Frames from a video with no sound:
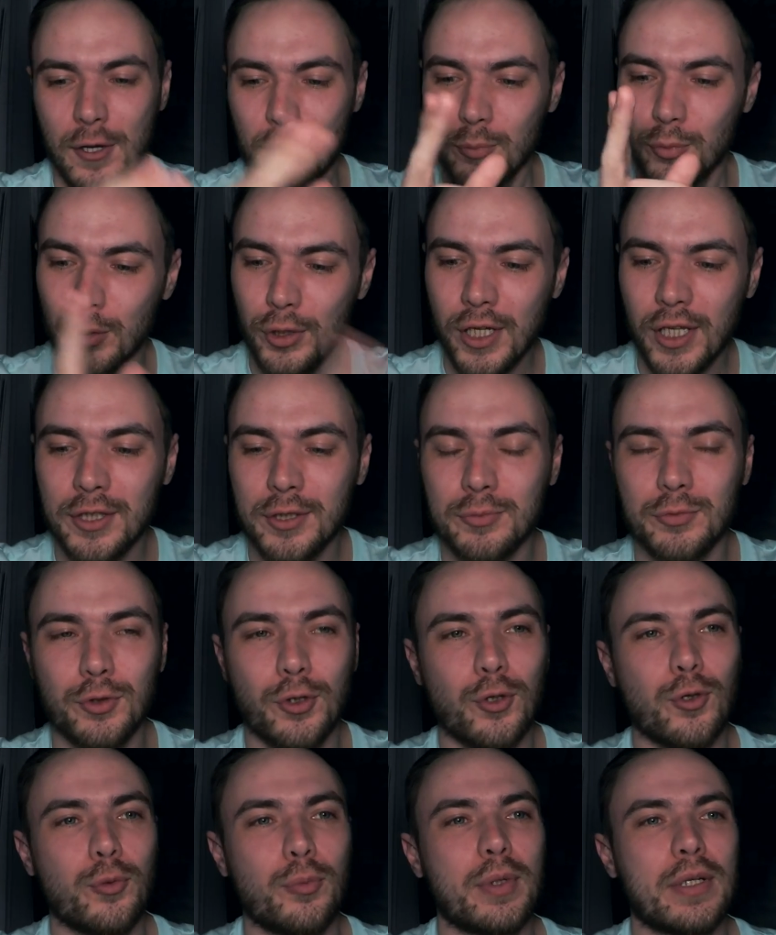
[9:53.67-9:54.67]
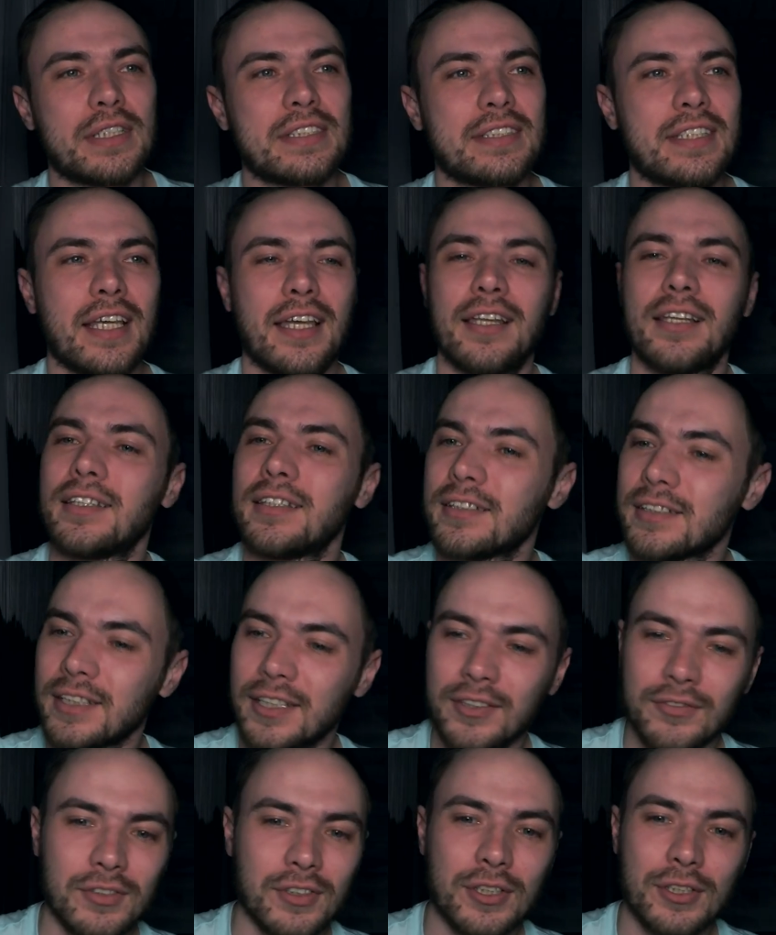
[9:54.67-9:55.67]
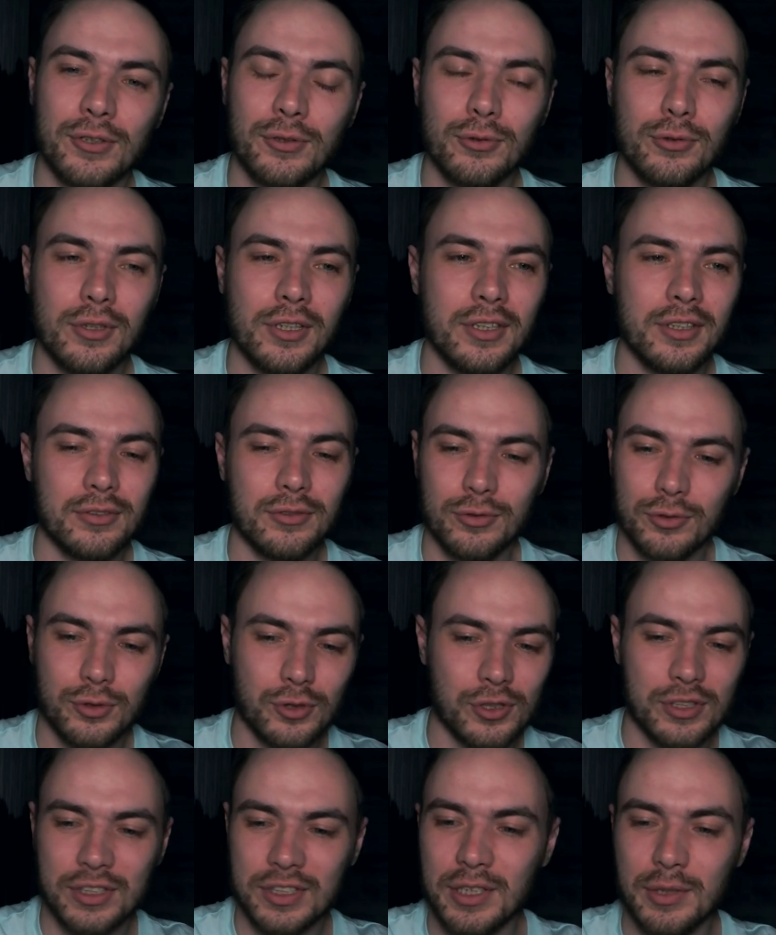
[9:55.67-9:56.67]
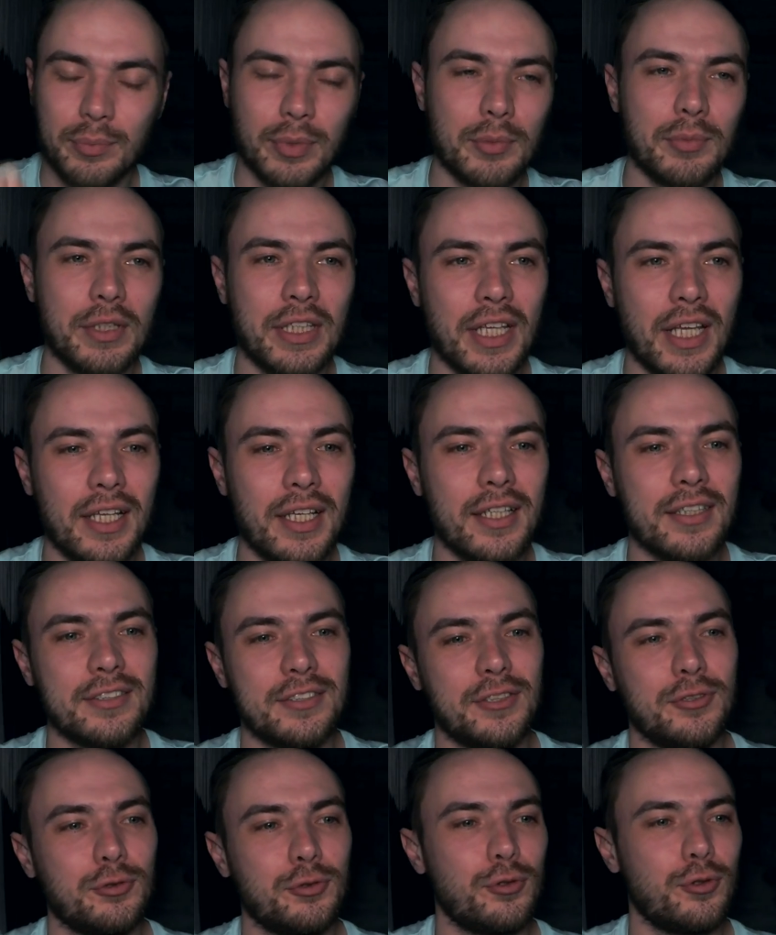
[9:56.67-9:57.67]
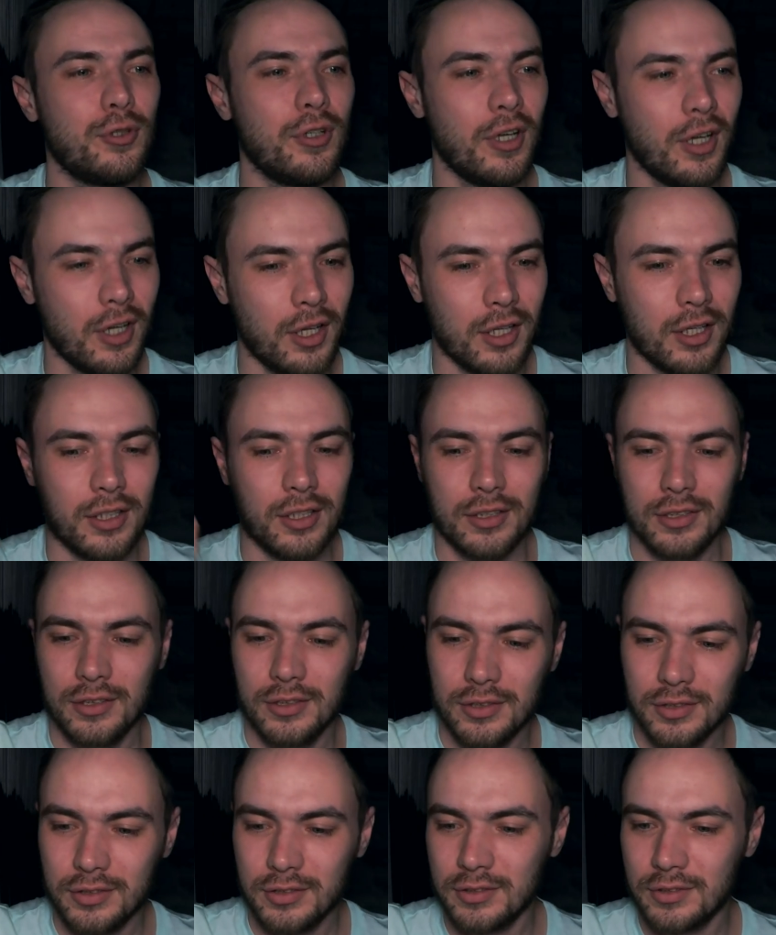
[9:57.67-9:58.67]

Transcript: Бурятам тройку поставили, не вернули, ну то есть не поменяли оценку. Э,